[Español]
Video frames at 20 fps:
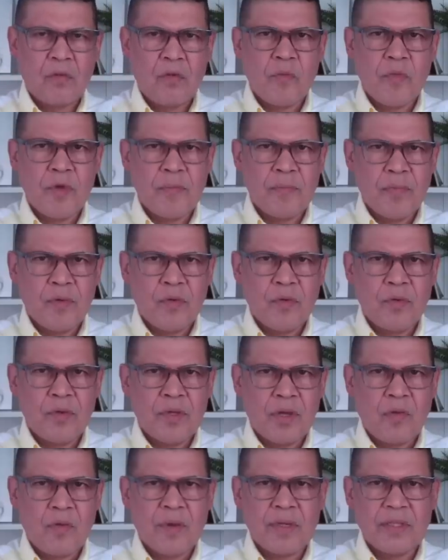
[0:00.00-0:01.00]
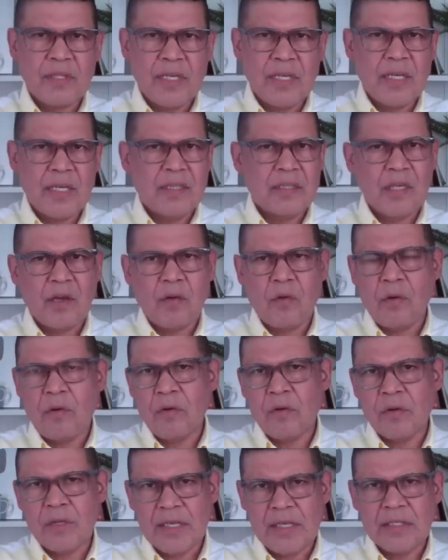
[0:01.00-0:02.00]
como impúdico, antiético
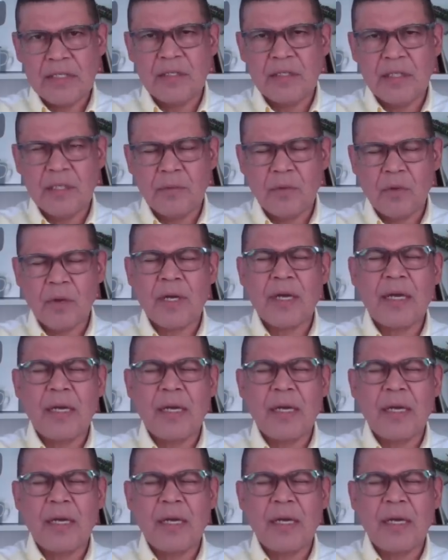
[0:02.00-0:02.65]
o delictivo.